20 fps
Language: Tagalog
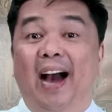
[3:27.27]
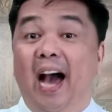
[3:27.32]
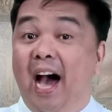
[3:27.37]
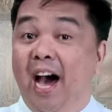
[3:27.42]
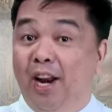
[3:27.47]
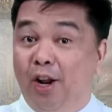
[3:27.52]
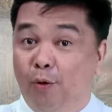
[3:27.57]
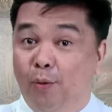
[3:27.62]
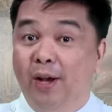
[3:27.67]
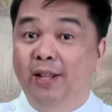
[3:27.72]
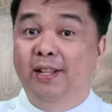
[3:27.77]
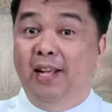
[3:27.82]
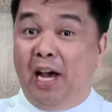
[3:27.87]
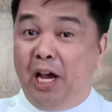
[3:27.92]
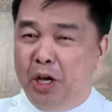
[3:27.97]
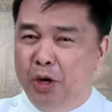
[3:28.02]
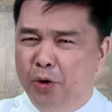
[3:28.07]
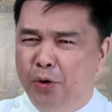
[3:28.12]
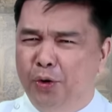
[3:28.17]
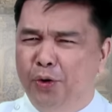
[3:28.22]
kaarawan
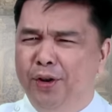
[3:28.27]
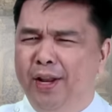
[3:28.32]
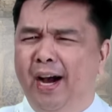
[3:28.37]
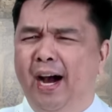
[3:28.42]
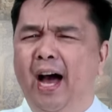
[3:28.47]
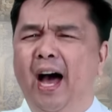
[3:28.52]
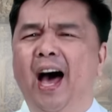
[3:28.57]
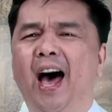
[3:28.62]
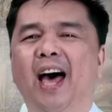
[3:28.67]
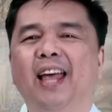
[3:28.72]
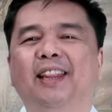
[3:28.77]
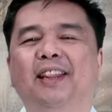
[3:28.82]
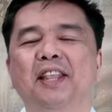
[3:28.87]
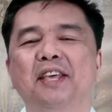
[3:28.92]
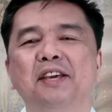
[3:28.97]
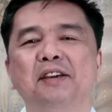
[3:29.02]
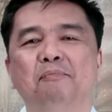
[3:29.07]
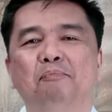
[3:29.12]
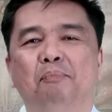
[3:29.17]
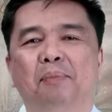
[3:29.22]
ngayon ng
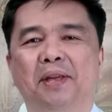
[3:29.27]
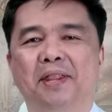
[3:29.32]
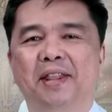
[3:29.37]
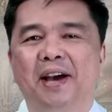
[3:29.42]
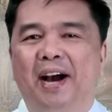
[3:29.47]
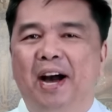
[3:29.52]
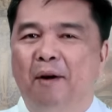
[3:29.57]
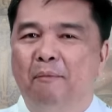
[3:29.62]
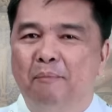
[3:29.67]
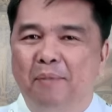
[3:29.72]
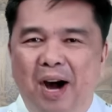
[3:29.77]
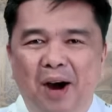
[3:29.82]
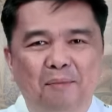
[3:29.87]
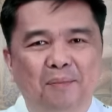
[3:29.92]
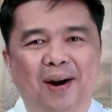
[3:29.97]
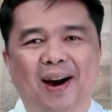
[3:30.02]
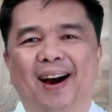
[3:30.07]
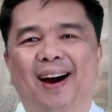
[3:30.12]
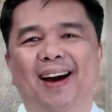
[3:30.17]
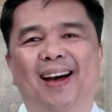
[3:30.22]
ating
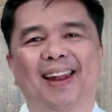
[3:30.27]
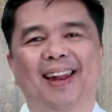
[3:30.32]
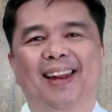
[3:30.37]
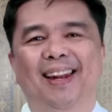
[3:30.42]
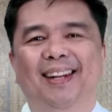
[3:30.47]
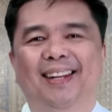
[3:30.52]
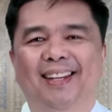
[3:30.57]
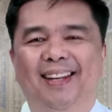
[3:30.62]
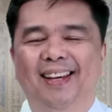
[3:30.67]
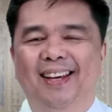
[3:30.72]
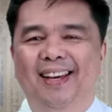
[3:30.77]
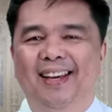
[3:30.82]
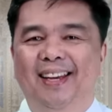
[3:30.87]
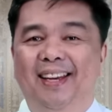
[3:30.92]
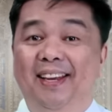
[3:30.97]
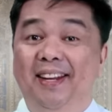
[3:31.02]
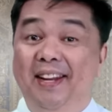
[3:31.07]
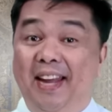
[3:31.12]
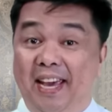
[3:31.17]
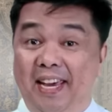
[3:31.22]
pinakamamahal
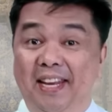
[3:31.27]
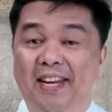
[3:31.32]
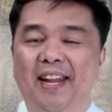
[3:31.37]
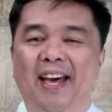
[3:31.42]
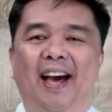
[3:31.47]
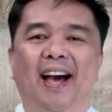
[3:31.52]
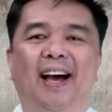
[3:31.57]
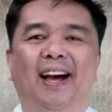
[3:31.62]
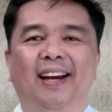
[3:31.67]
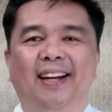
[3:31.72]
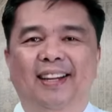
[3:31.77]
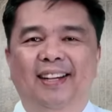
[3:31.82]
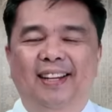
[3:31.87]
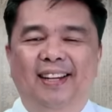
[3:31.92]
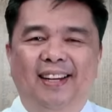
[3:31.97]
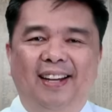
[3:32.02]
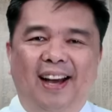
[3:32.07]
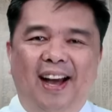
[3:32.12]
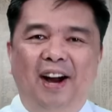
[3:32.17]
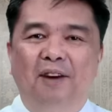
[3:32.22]
na ina,
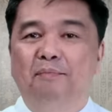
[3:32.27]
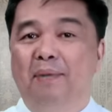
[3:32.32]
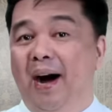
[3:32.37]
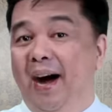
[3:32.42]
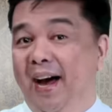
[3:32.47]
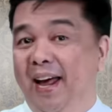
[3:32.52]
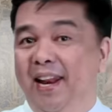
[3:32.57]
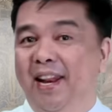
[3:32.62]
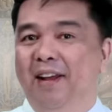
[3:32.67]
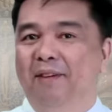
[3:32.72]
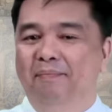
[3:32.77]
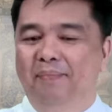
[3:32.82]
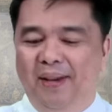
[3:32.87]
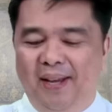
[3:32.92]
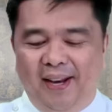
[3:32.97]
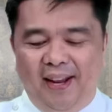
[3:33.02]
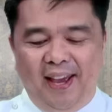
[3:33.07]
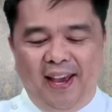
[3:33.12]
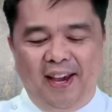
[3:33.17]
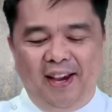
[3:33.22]
ang mahal na
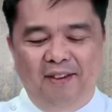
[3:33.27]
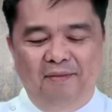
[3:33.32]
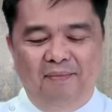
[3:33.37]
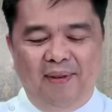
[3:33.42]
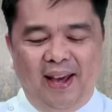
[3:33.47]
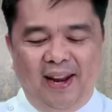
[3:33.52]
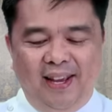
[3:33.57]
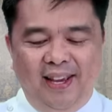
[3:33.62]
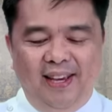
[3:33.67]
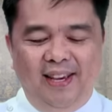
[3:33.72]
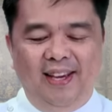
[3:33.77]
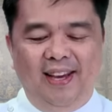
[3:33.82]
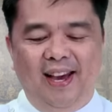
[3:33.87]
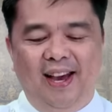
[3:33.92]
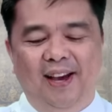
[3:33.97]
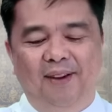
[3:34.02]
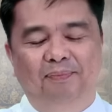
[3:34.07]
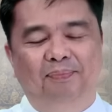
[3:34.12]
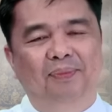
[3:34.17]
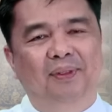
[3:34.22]
Birheng
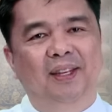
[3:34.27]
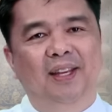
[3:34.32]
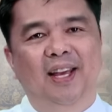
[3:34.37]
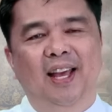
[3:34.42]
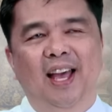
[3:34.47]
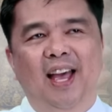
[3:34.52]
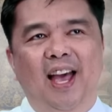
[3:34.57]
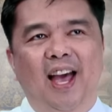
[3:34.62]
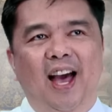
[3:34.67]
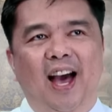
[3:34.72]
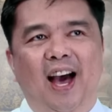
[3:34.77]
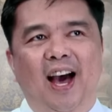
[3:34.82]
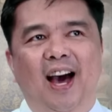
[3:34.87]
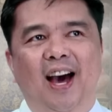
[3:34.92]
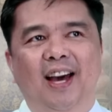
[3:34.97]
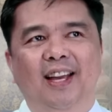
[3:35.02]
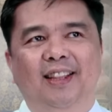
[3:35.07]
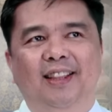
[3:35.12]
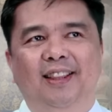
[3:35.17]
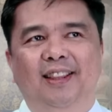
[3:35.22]
Maria.
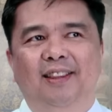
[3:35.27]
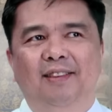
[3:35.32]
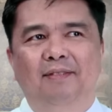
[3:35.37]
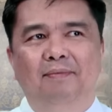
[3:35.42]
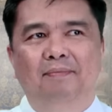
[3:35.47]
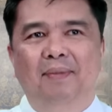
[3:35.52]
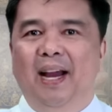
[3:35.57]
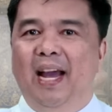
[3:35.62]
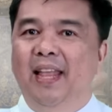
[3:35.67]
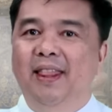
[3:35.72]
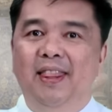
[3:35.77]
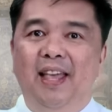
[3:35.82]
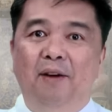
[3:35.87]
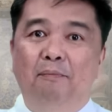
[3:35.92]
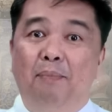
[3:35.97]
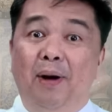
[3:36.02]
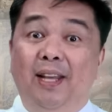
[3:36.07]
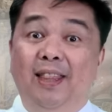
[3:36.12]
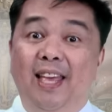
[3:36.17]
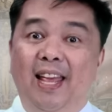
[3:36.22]
At magandang
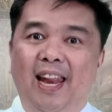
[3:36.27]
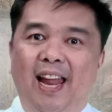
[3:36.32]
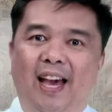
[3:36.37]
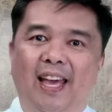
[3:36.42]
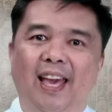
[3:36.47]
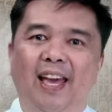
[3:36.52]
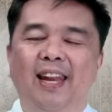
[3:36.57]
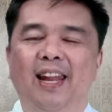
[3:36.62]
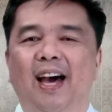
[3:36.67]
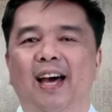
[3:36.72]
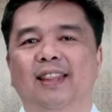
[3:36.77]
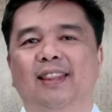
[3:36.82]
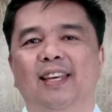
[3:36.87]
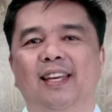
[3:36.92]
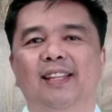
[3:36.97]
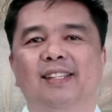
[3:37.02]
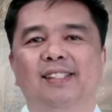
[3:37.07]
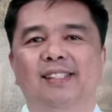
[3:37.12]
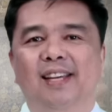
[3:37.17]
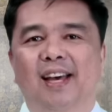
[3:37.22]
pagnilayan
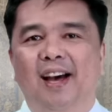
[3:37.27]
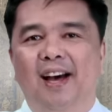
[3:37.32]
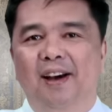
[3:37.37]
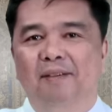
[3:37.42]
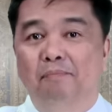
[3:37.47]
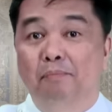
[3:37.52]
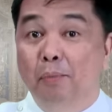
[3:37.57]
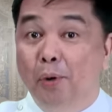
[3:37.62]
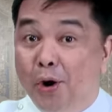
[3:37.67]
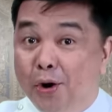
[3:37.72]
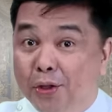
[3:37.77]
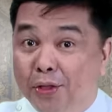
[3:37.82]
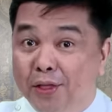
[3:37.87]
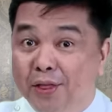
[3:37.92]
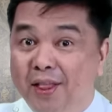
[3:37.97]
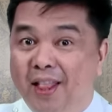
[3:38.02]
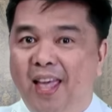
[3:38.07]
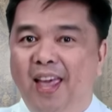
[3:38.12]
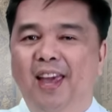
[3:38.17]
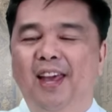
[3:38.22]
natin sa
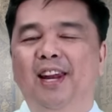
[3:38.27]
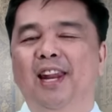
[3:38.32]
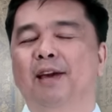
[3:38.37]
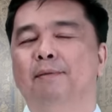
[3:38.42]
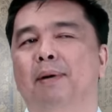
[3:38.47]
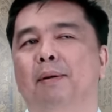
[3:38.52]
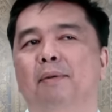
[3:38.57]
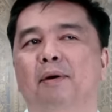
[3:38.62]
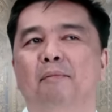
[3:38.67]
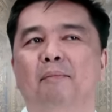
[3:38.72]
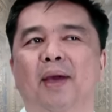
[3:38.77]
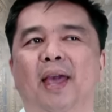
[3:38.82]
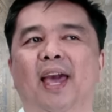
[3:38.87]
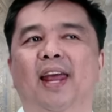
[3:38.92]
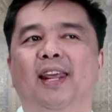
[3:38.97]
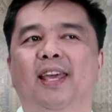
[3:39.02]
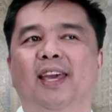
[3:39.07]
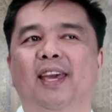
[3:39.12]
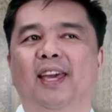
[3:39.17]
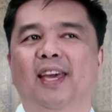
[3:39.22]
birthday ni Mama
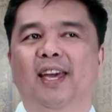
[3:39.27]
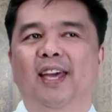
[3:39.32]
Mary.